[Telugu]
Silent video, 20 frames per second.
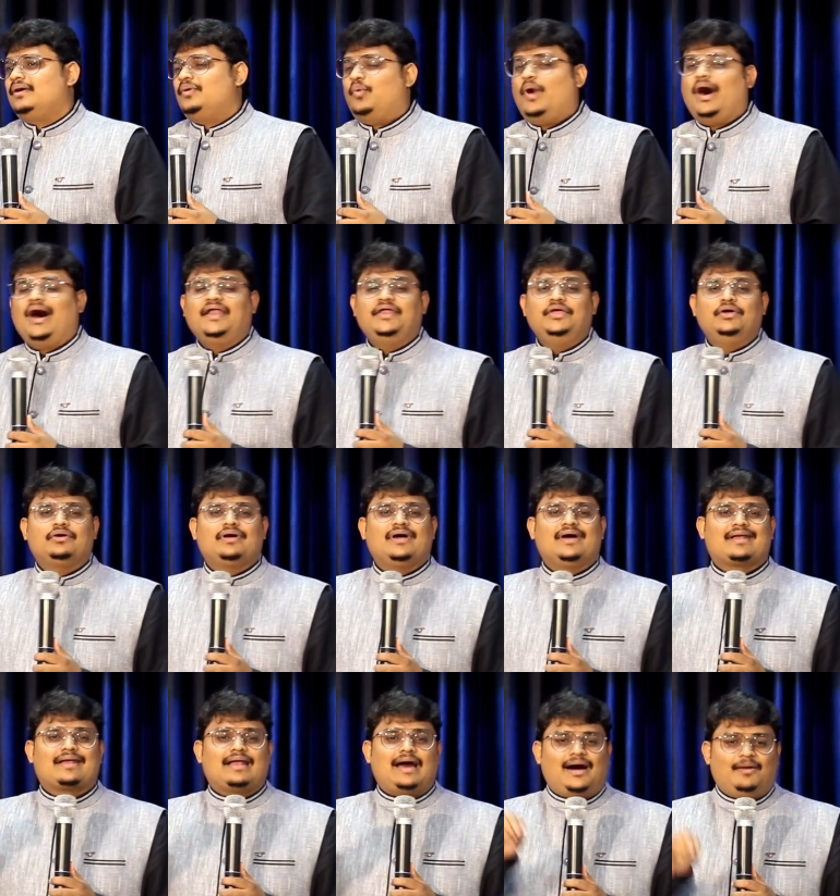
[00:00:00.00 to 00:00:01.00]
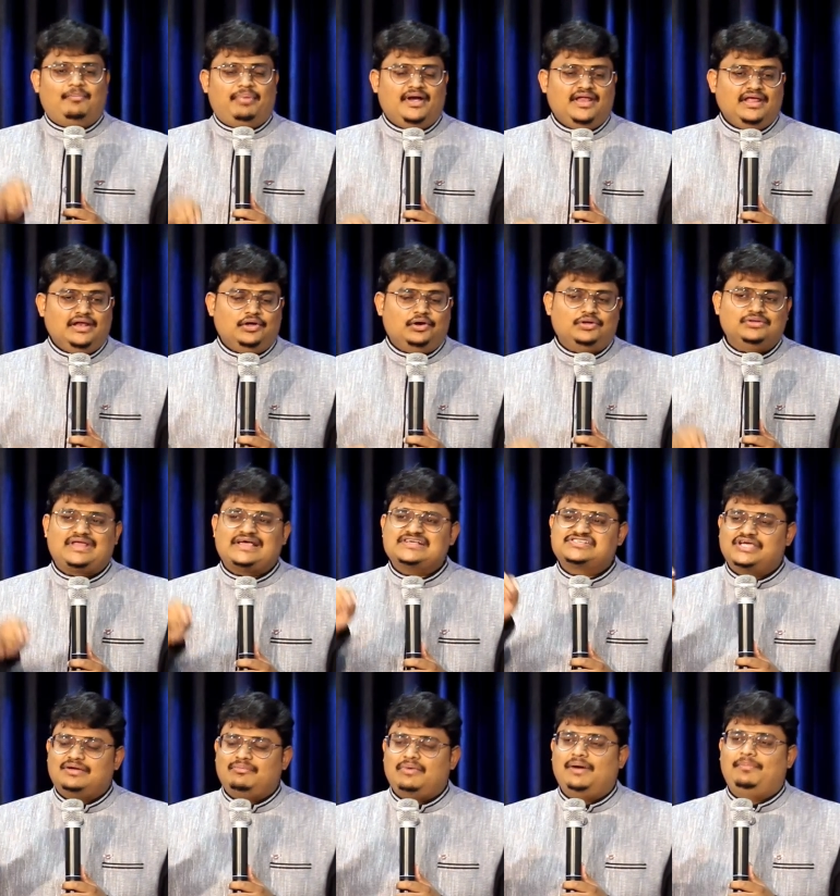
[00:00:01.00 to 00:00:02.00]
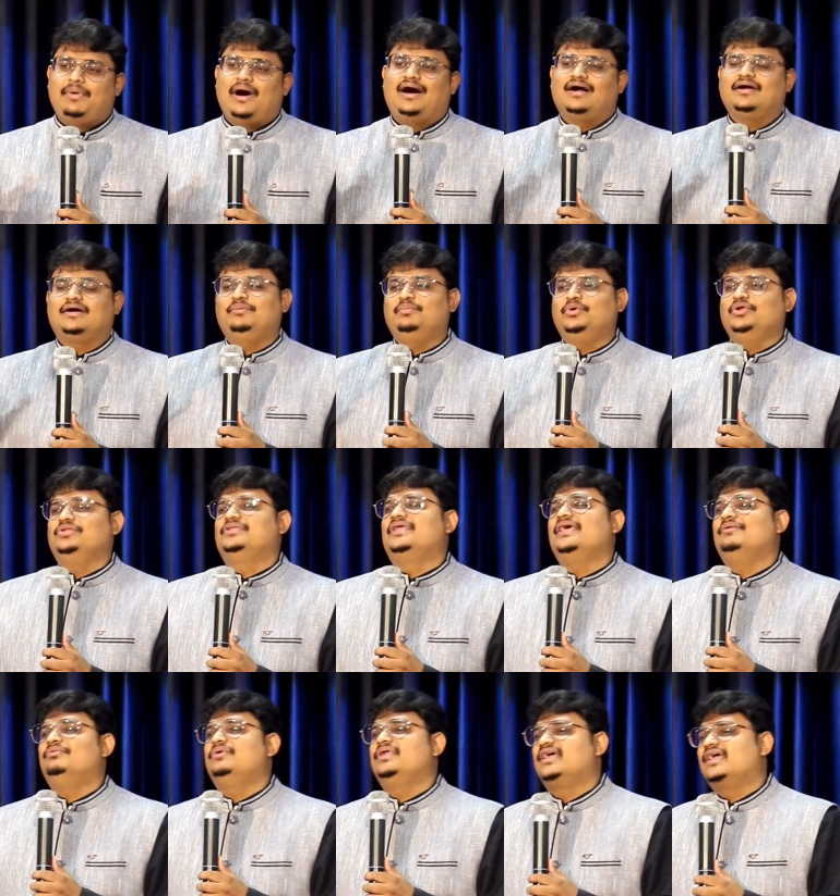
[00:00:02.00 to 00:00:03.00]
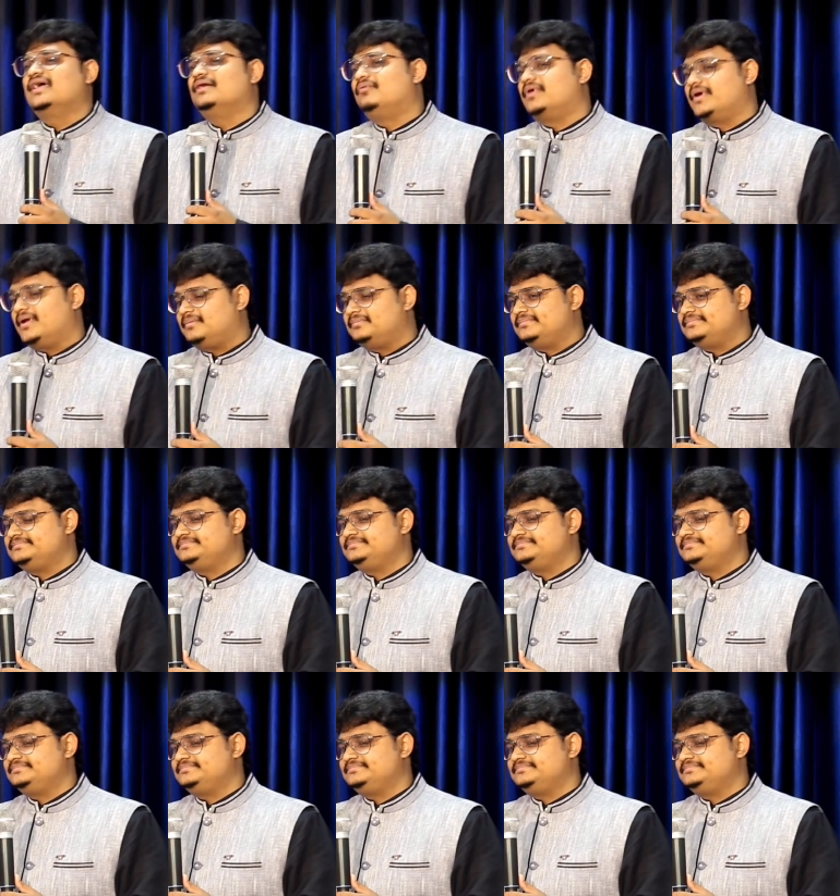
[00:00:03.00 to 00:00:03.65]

వారి యొక్క రాబడిలో దశమ భాగమును దేవునికి ఇవ్వడం